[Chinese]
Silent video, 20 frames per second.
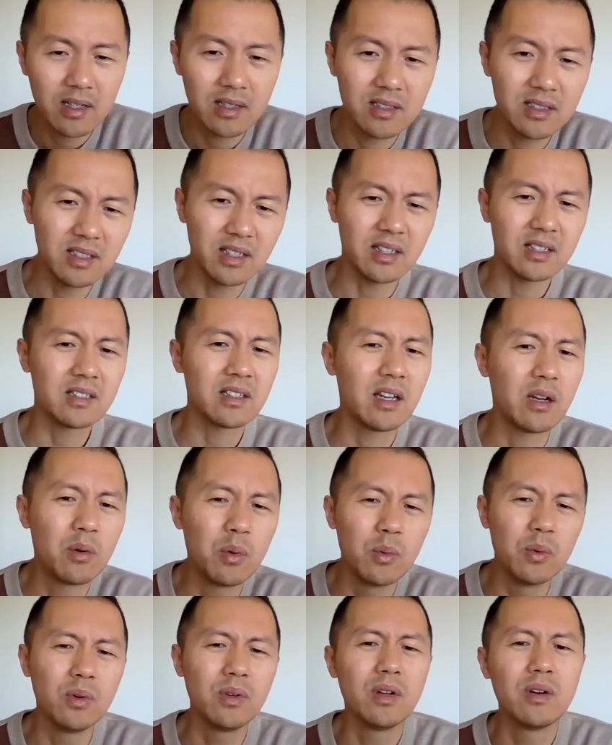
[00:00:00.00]
现在
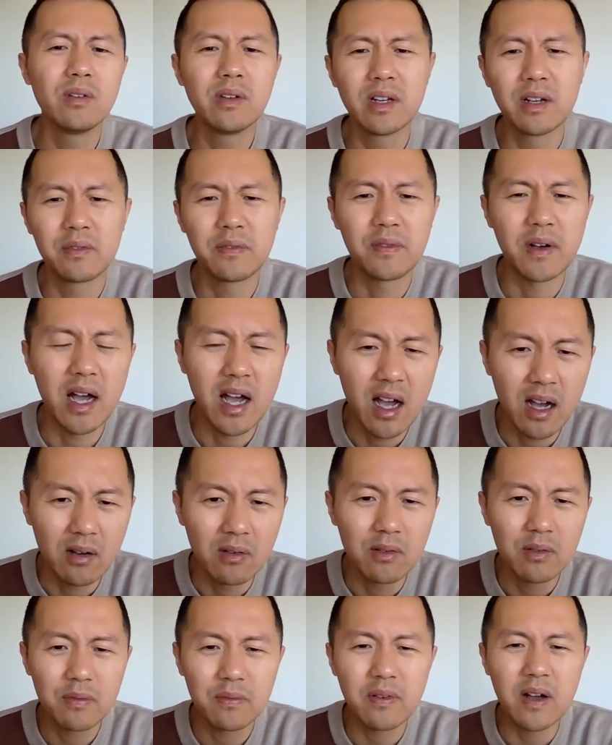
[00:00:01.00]
忽悠一个法
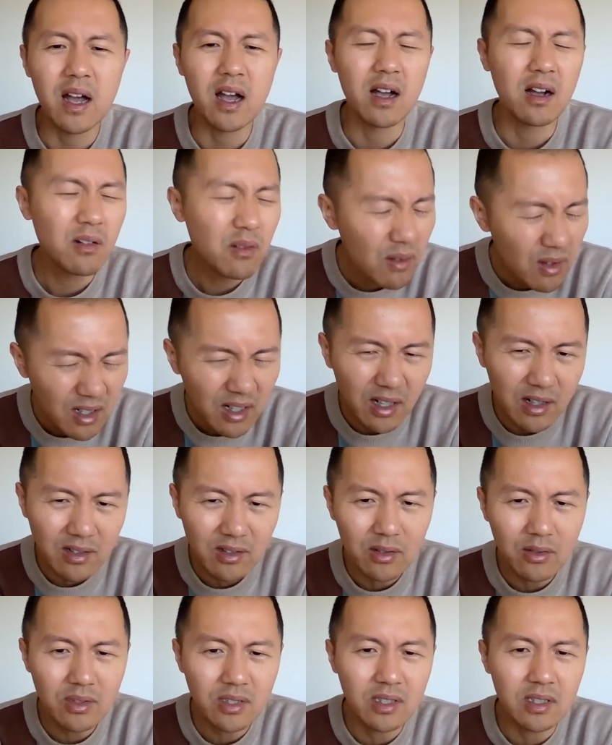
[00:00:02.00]
国，法国能
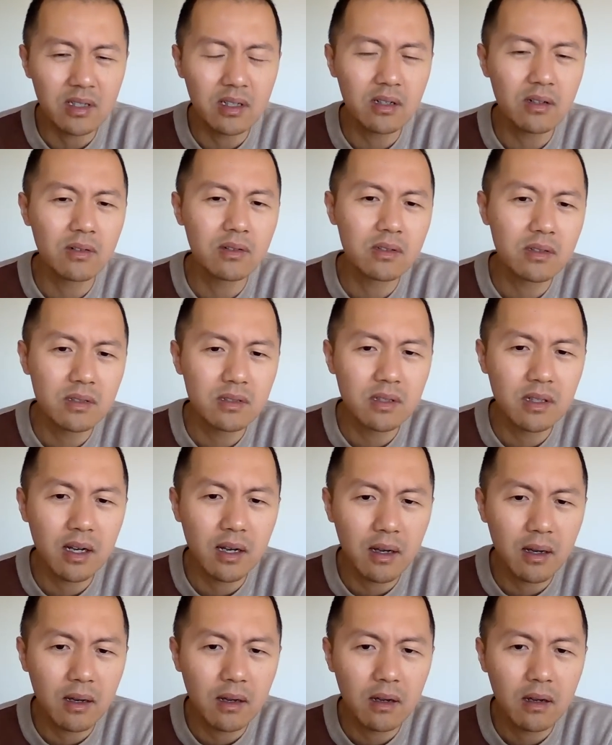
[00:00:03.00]
有几个公司
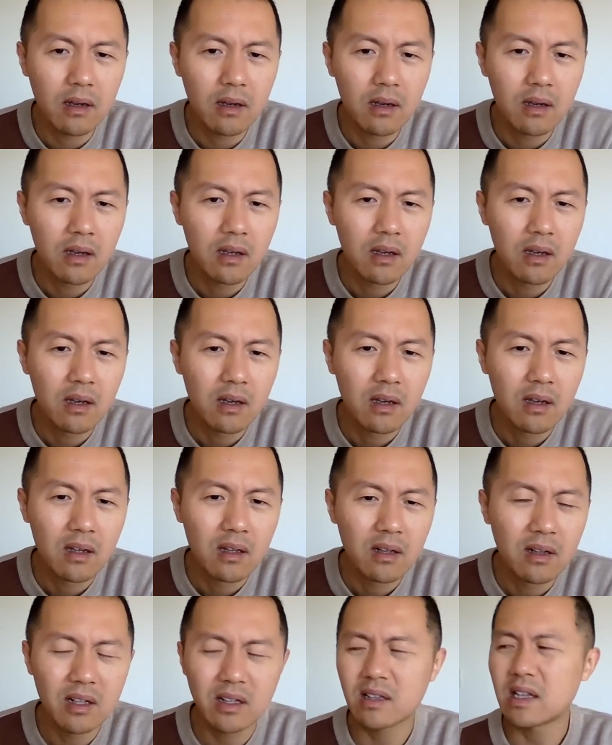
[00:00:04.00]
啊？
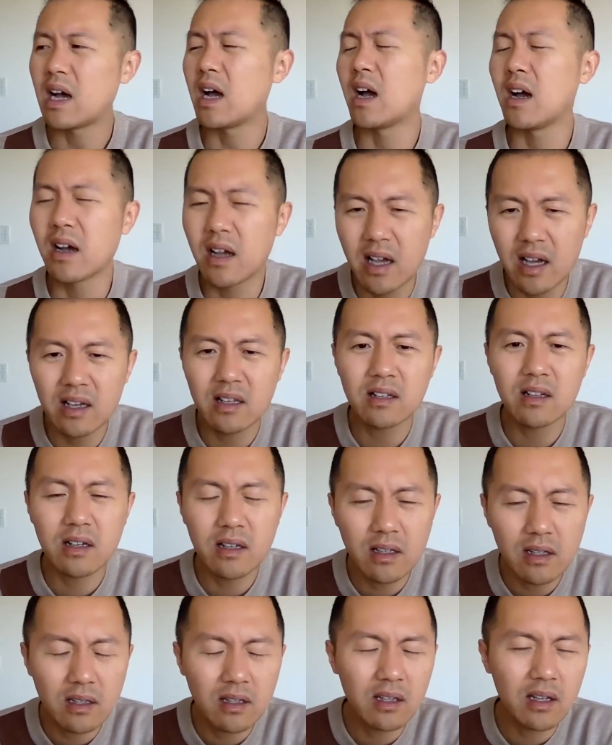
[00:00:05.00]
你打开那
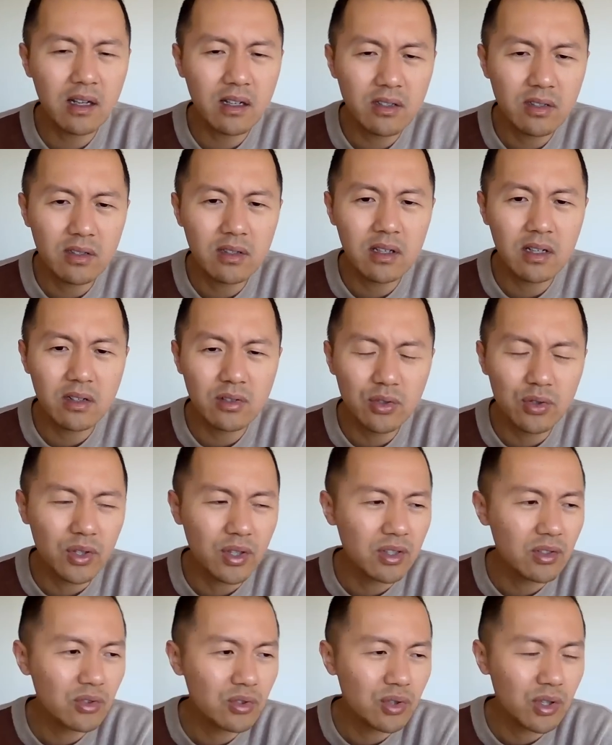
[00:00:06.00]
个、那个、那个
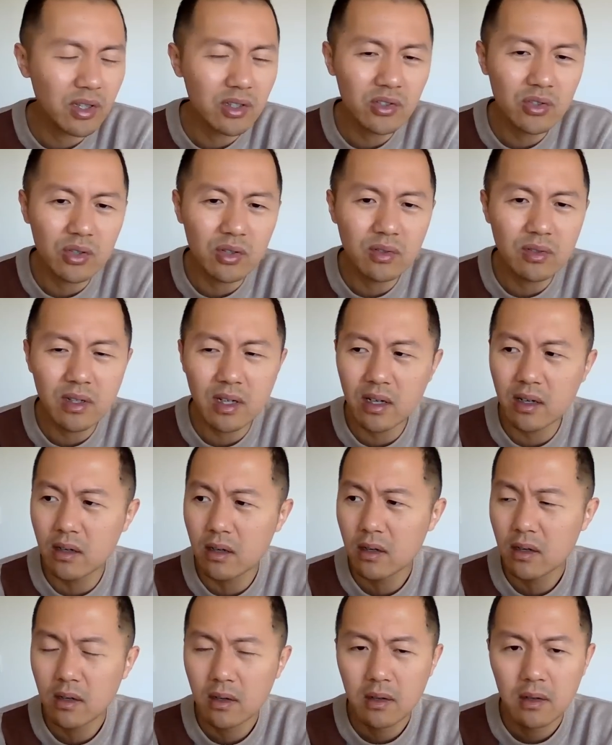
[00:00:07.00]
全全球那个、
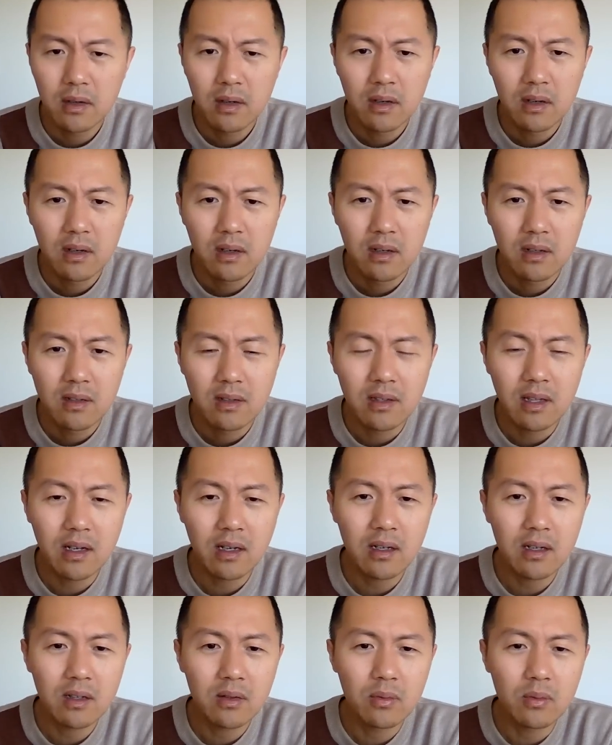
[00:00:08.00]
那
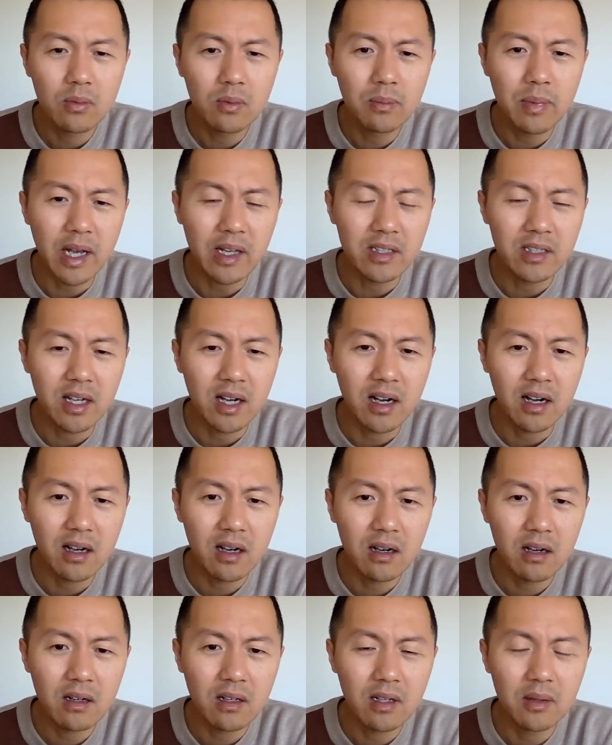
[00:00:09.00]
个五百
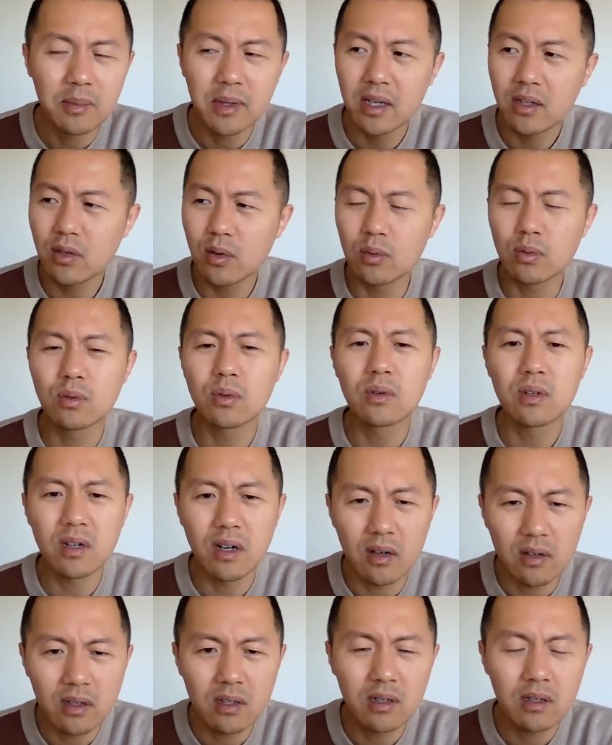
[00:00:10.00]
强里面有多
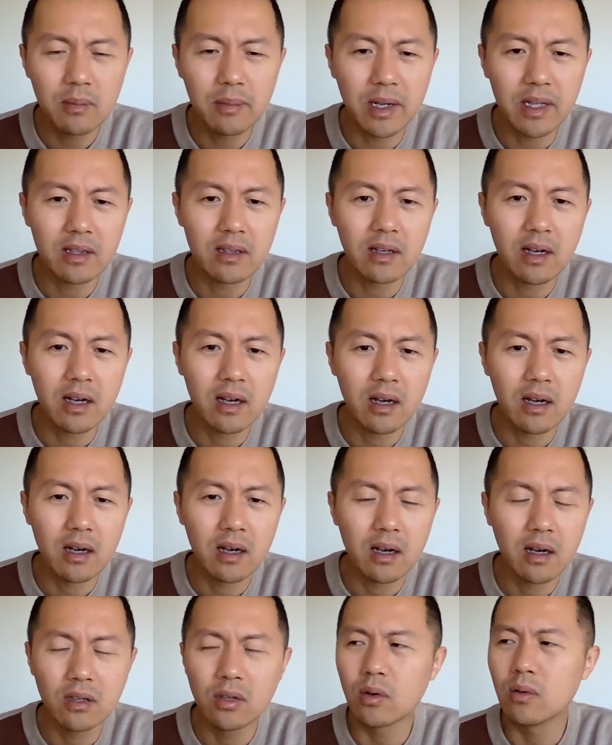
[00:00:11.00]
少日本的
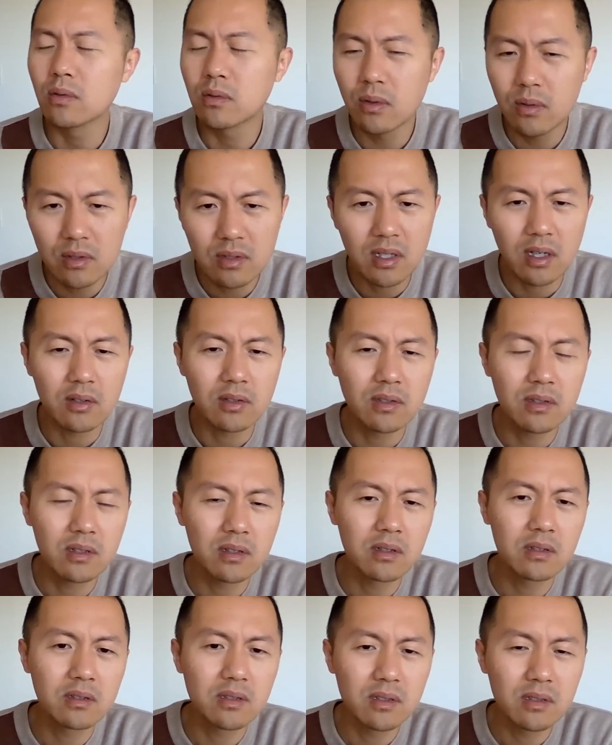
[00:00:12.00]
啊？有多少
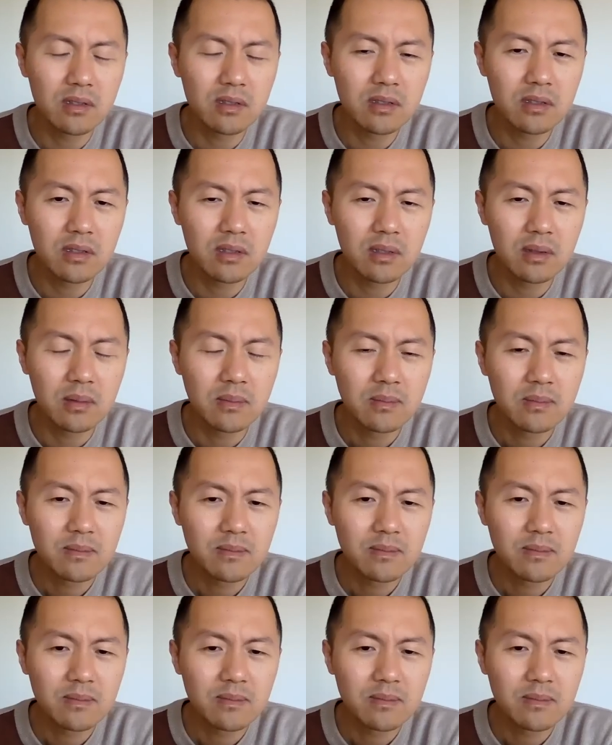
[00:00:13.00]
是是是？